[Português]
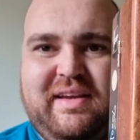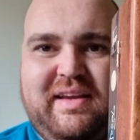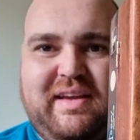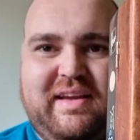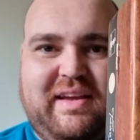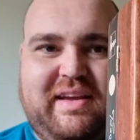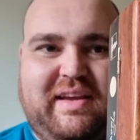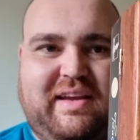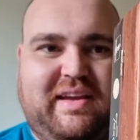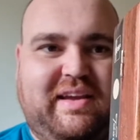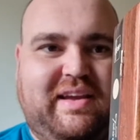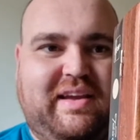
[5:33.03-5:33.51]

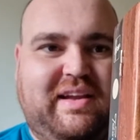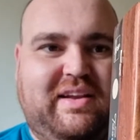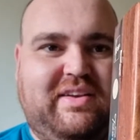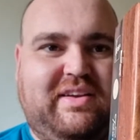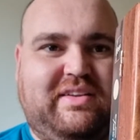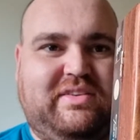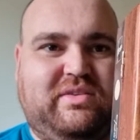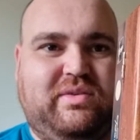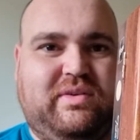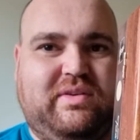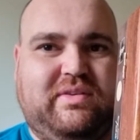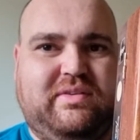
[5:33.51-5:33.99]
É, já
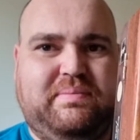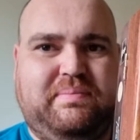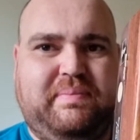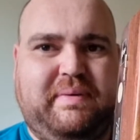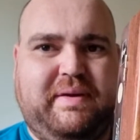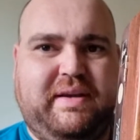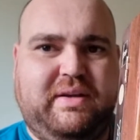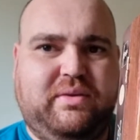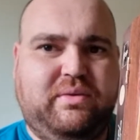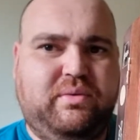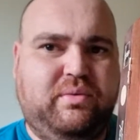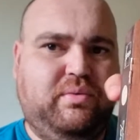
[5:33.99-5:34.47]
tem um
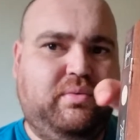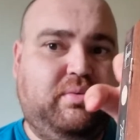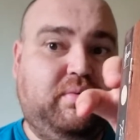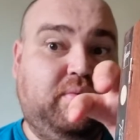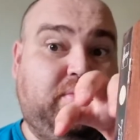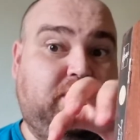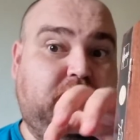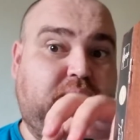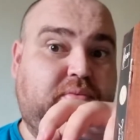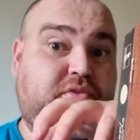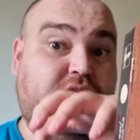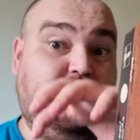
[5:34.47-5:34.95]
aspecto
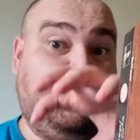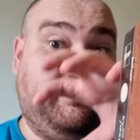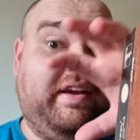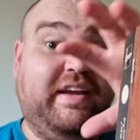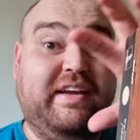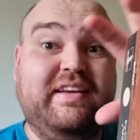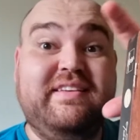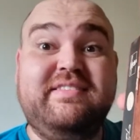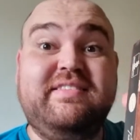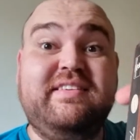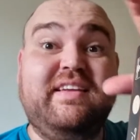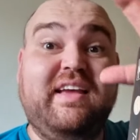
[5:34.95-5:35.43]

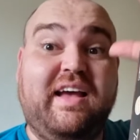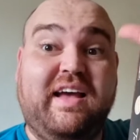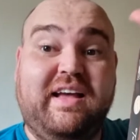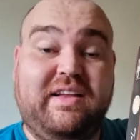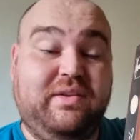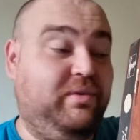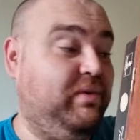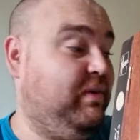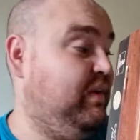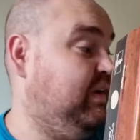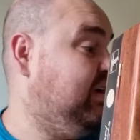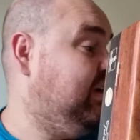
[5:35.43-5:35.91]

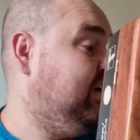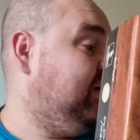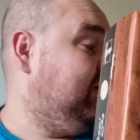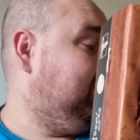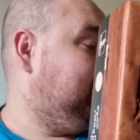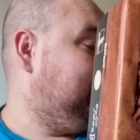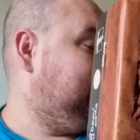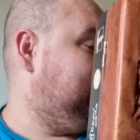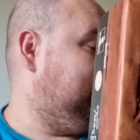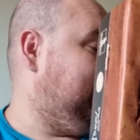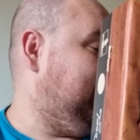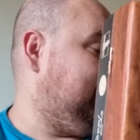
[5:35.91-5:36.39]
diferenciado
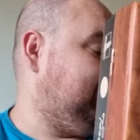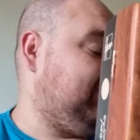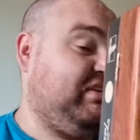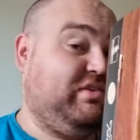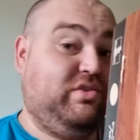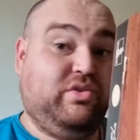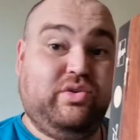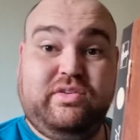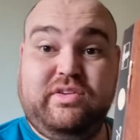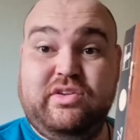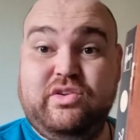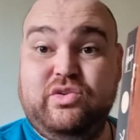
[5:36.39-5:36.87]

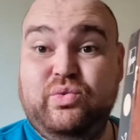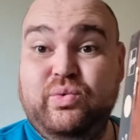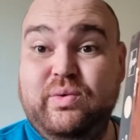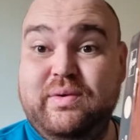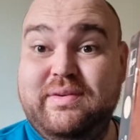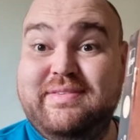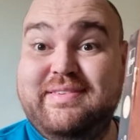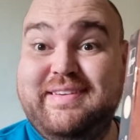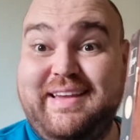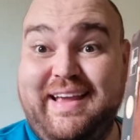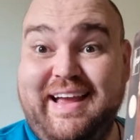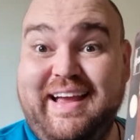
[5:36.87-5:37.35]
dessas outras
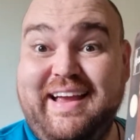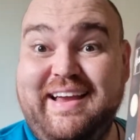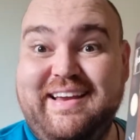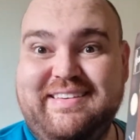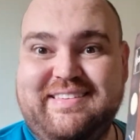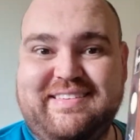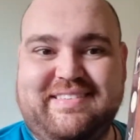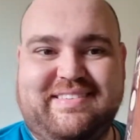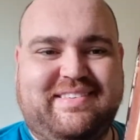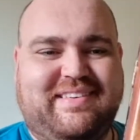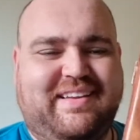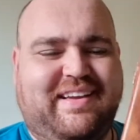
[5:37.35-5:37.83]
duas
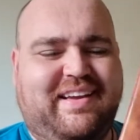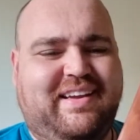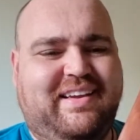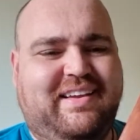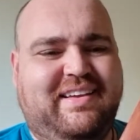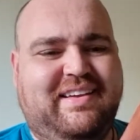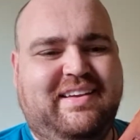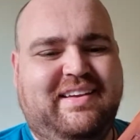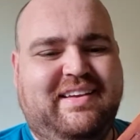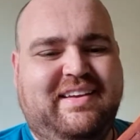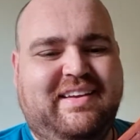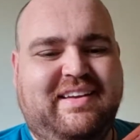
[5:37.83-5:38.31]
caixas,
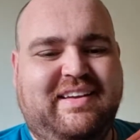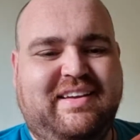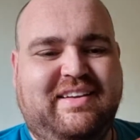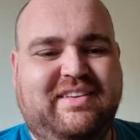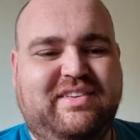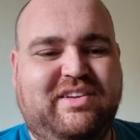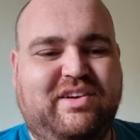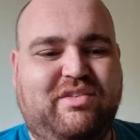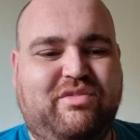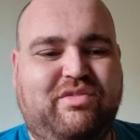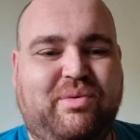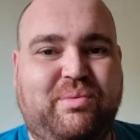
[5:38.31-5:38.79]
tá?
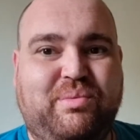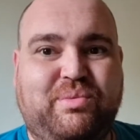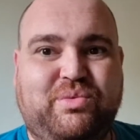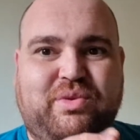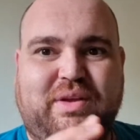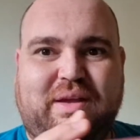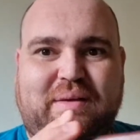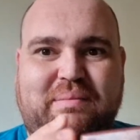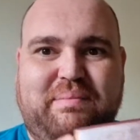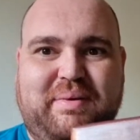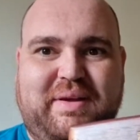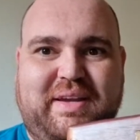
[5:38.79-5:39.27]
Então vamos
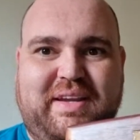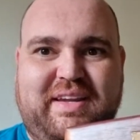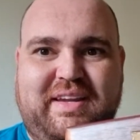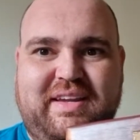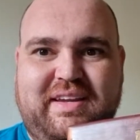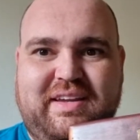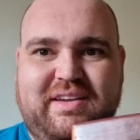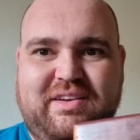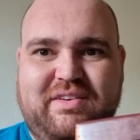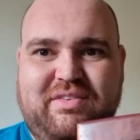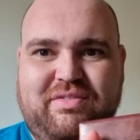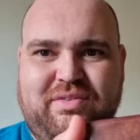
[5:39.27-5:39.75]

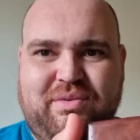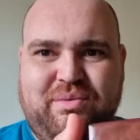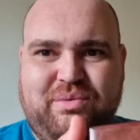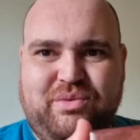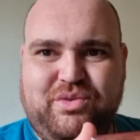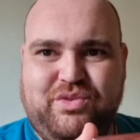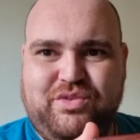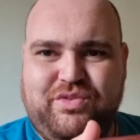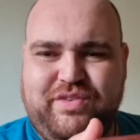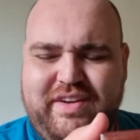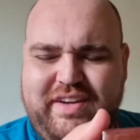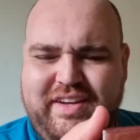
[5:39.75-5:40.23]
abrir,
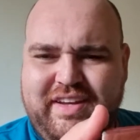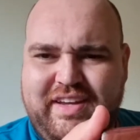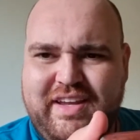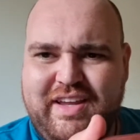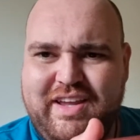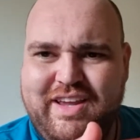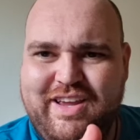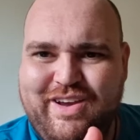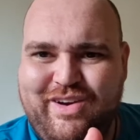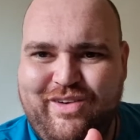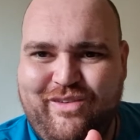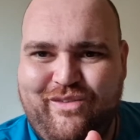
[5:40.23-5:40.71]
vamos
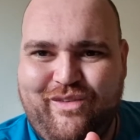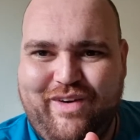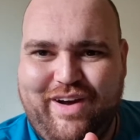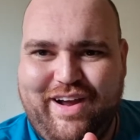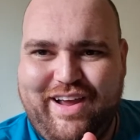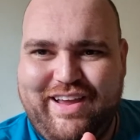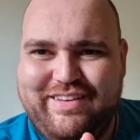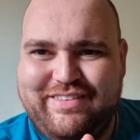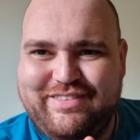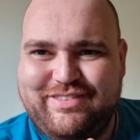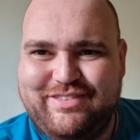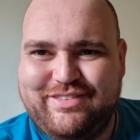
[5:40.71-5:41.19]
ver
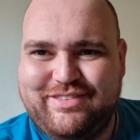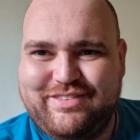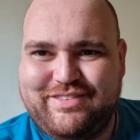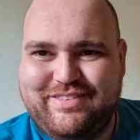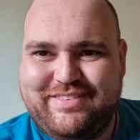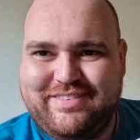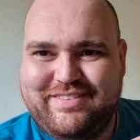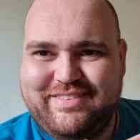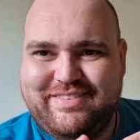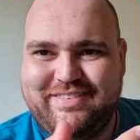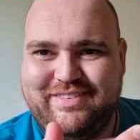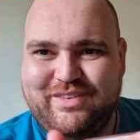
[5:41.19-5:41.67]

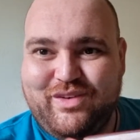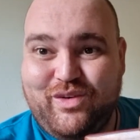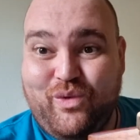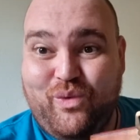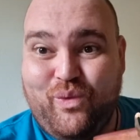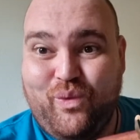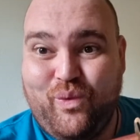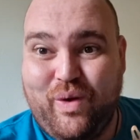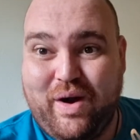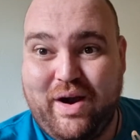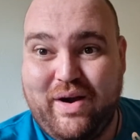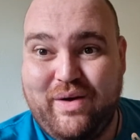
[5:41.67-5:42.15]
quais ou
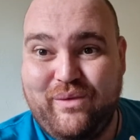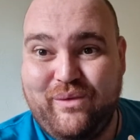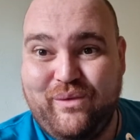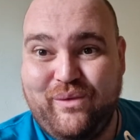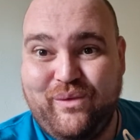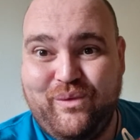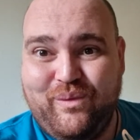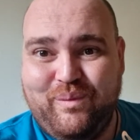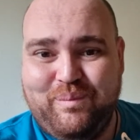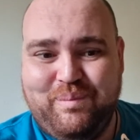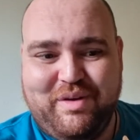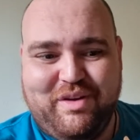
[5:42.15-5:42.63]

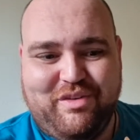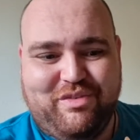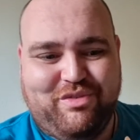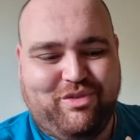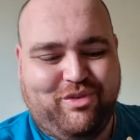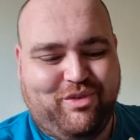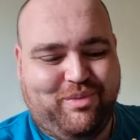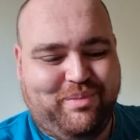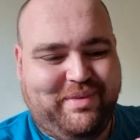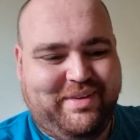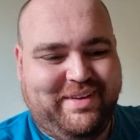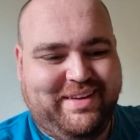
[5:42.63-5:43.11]
qual o
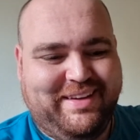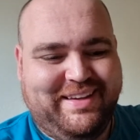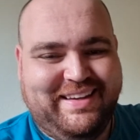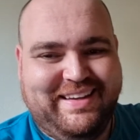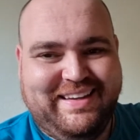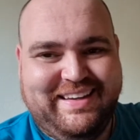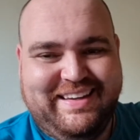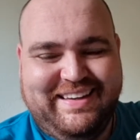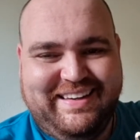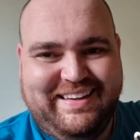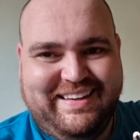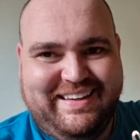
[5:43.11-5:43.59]
perfume
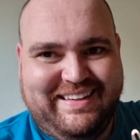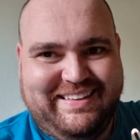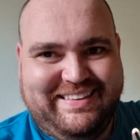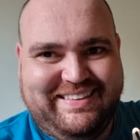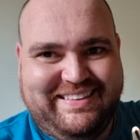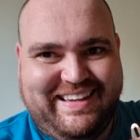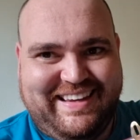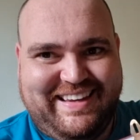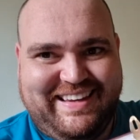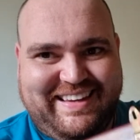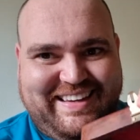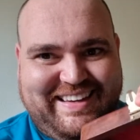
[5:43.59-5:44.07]
que
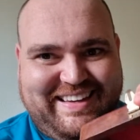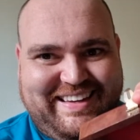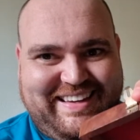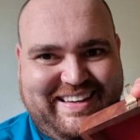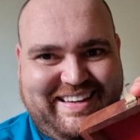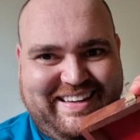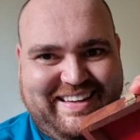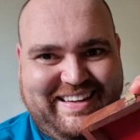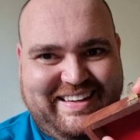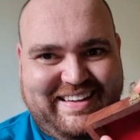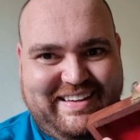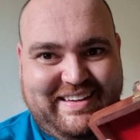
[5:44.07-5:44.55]
tem
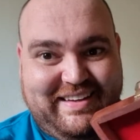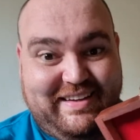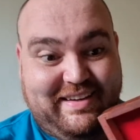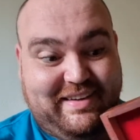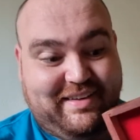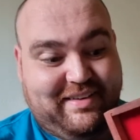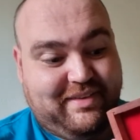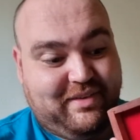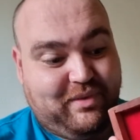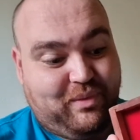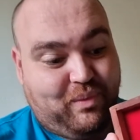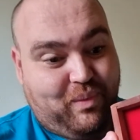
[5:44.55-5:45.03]
aqui.
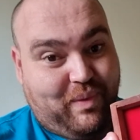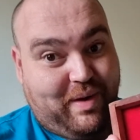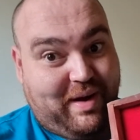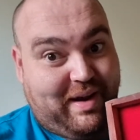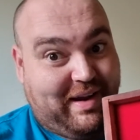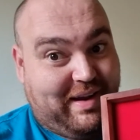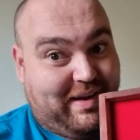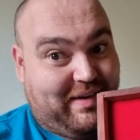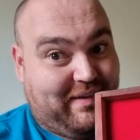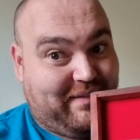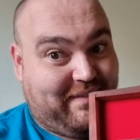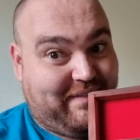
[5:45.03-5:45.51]

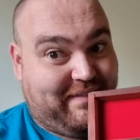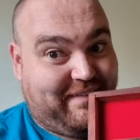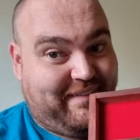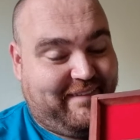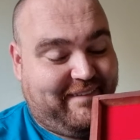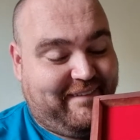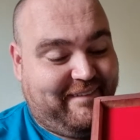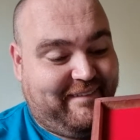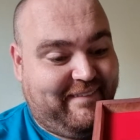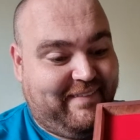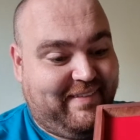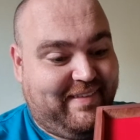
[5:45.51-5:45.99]

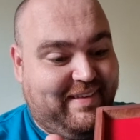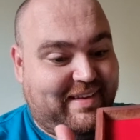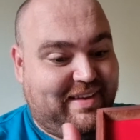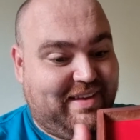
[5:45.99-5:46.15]
Uau!